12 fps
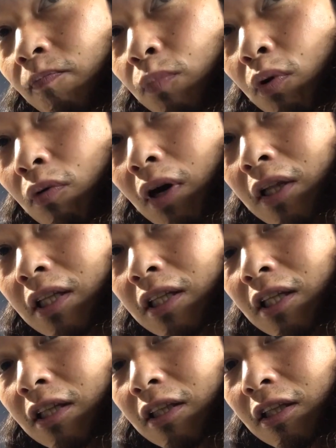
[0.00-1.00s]
ボロが出
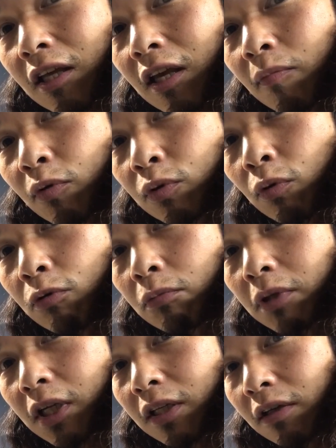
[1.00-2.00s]
てってもうどうに
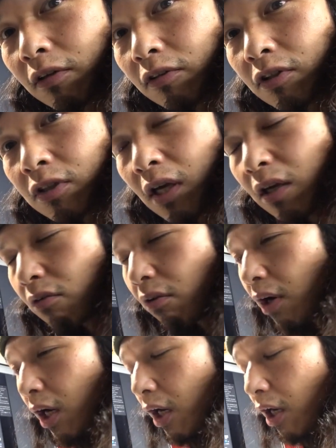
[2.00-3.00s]
もなんなくなって、最後
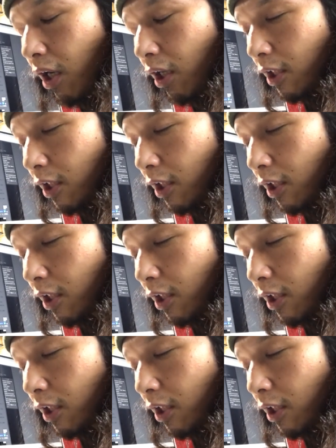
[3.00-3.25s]
は